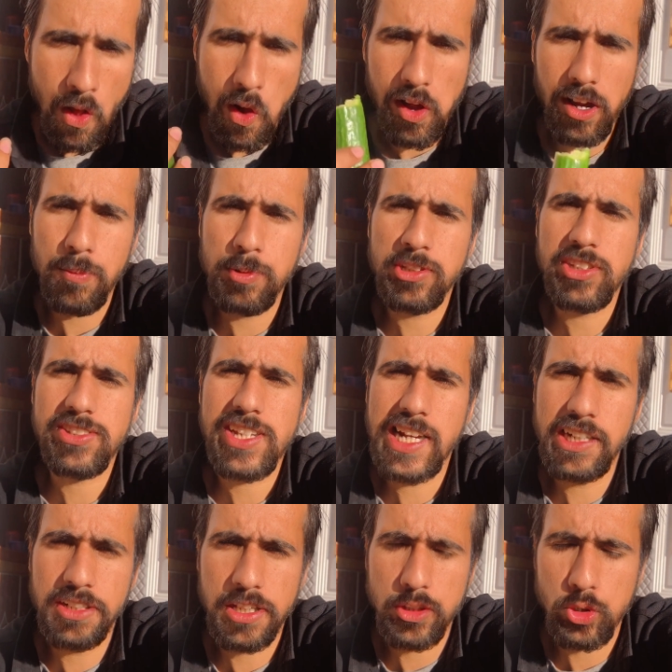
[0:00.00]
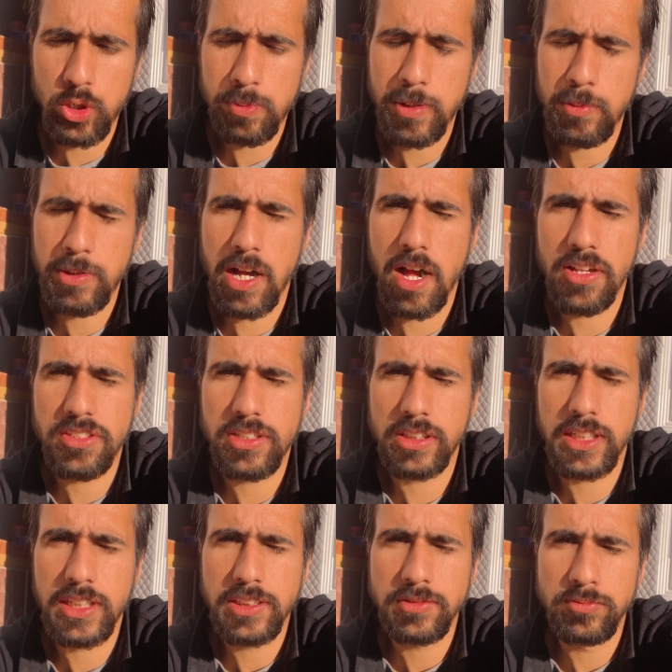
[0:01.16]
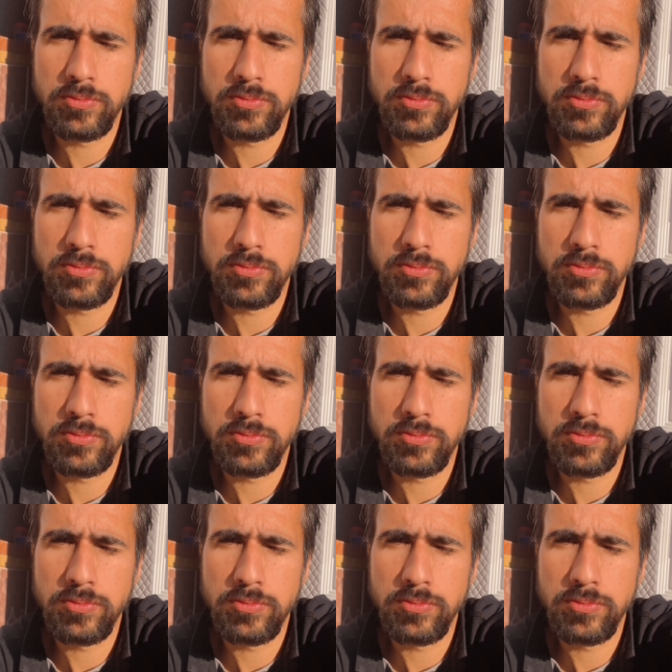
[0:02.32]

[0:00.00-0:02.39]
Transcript: तो आप इसे सैलड के तौर पर भी खा सकते हैं